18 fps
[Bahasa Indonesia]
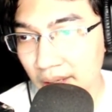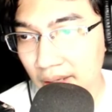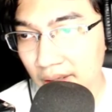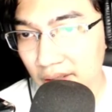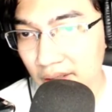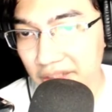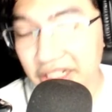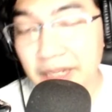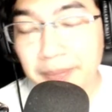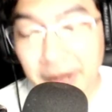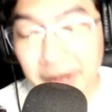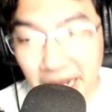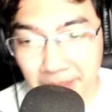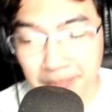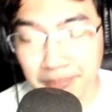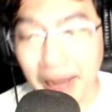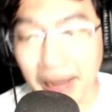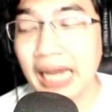Di The Prime,
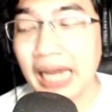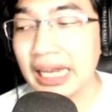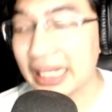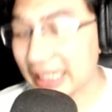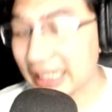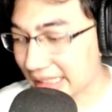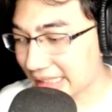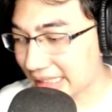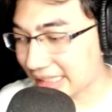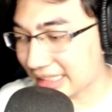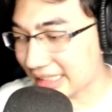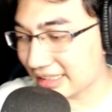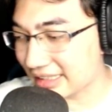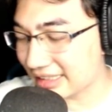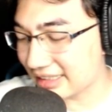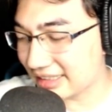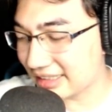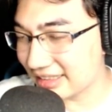ya, balik. Ya.
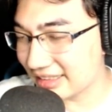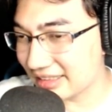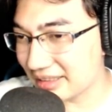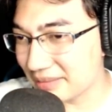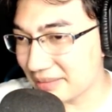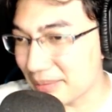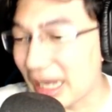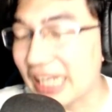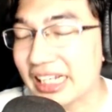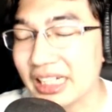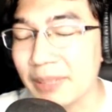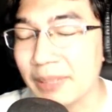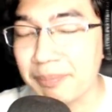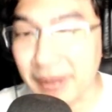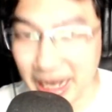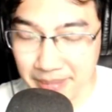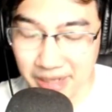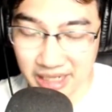Balik ke The
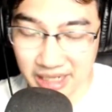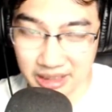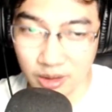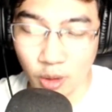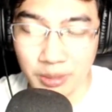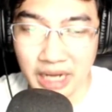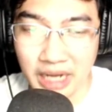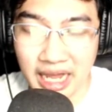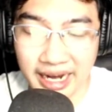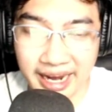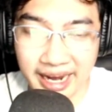Prime berarti gue bilang ya?